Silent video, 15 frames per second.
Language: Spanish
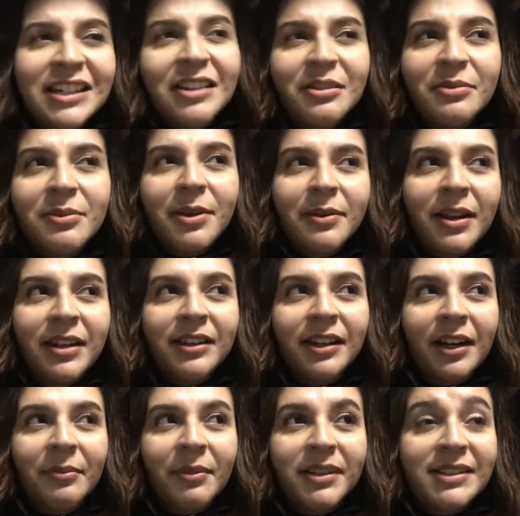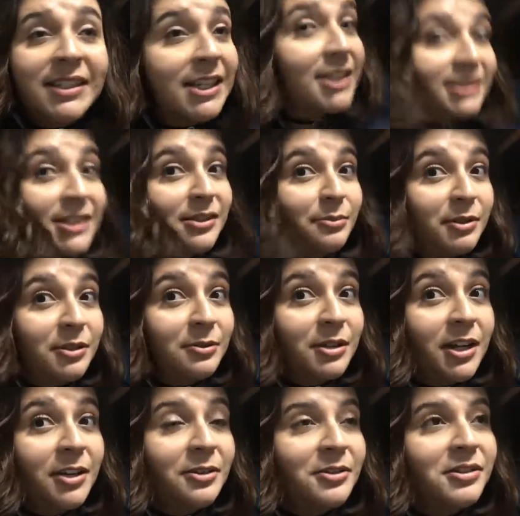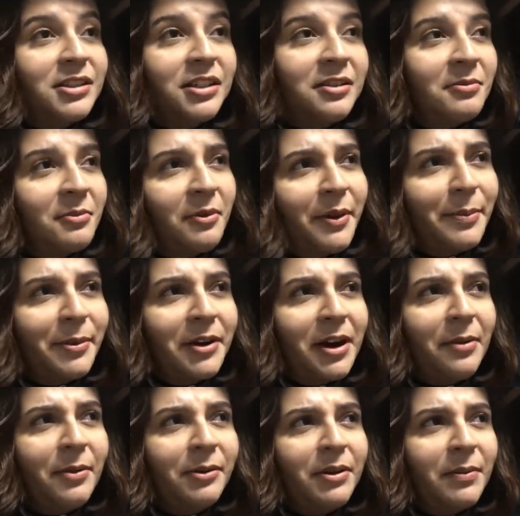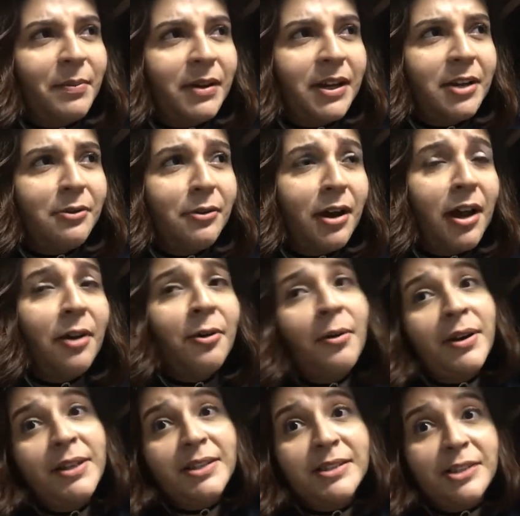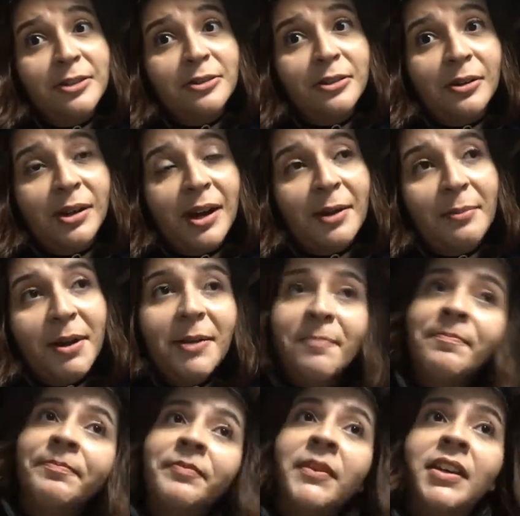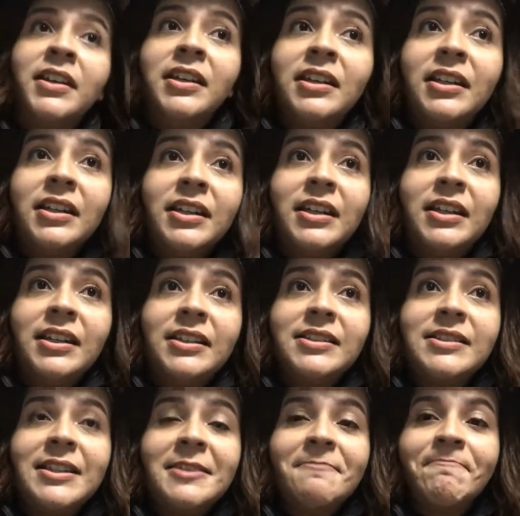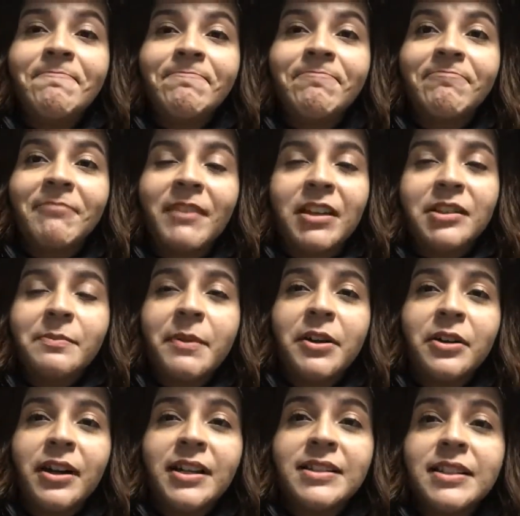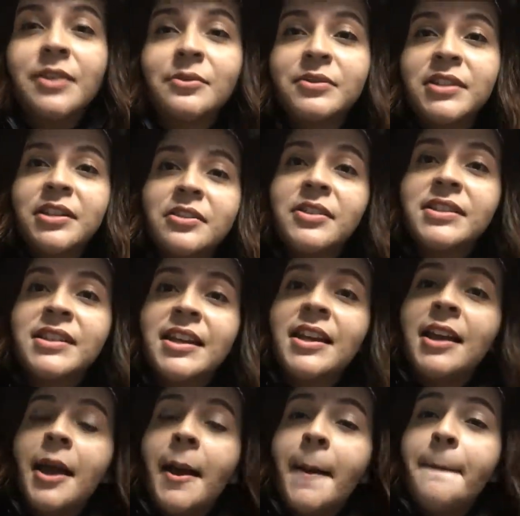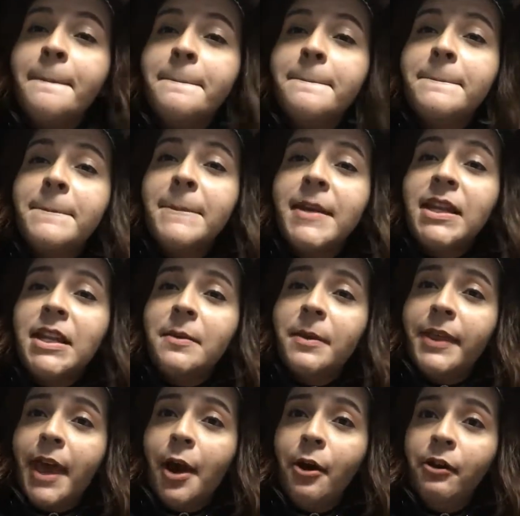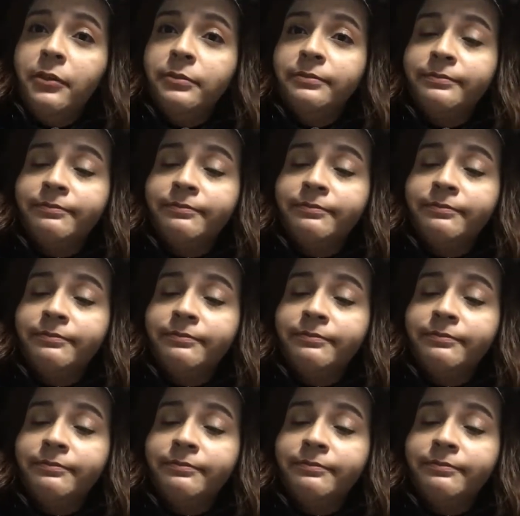y tal vez vea el drama si ya está subtitulado, si no me voy a poner a ver una película o a iniciar otro drama. Y sí, espero que les haya gustado este mini video.